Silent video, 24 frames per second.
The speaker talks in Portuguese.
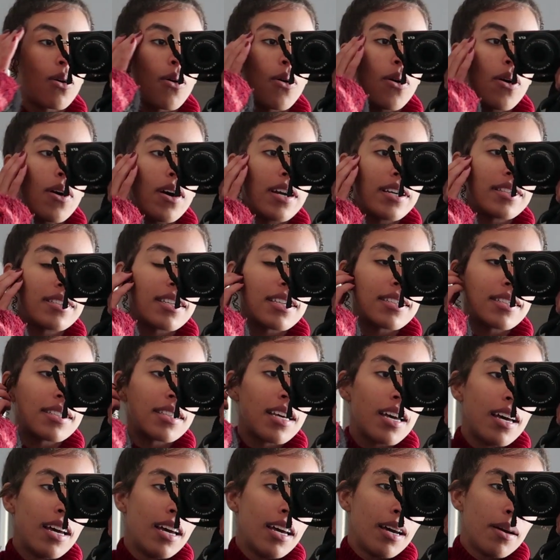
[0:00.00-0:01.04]
coisas,
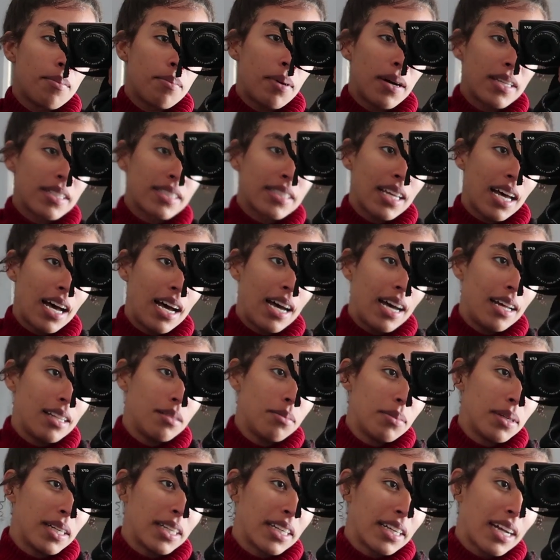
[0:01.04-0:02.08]
passar no
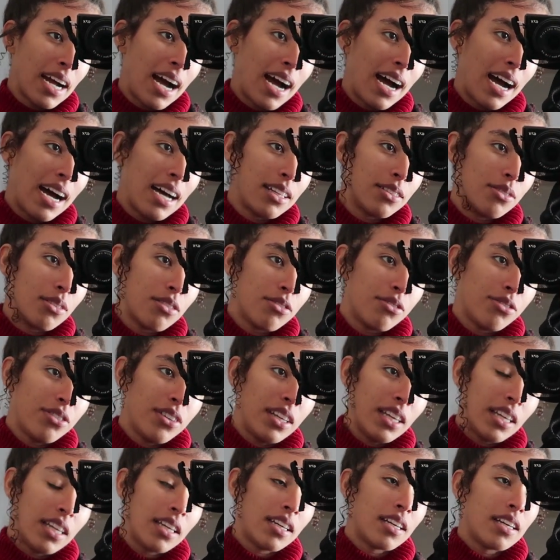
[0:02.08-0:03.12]
mercado,
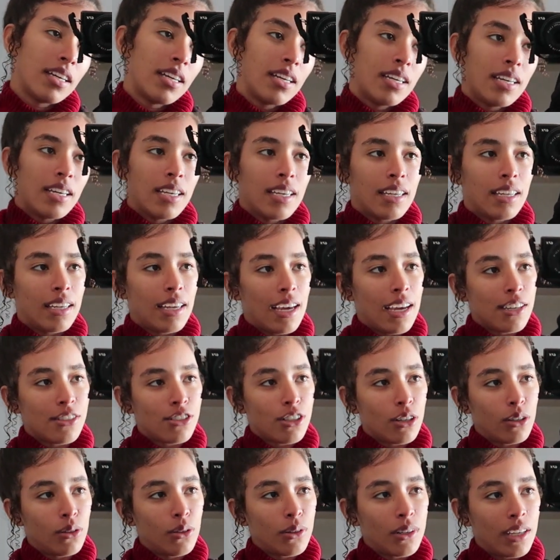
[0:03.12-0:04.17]
enfim. E
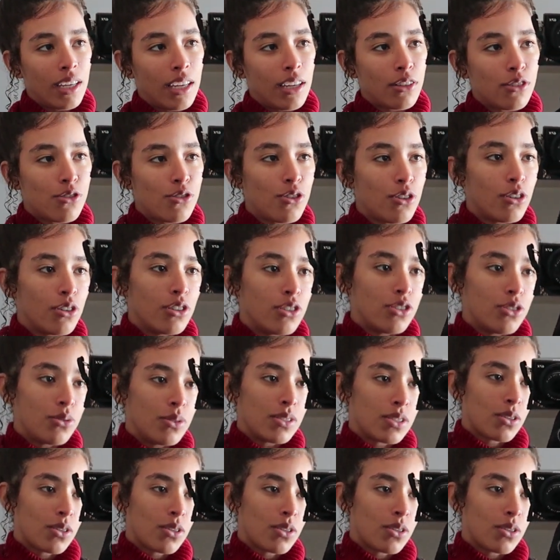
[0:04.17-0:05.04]
este é o lookinho de hoje, o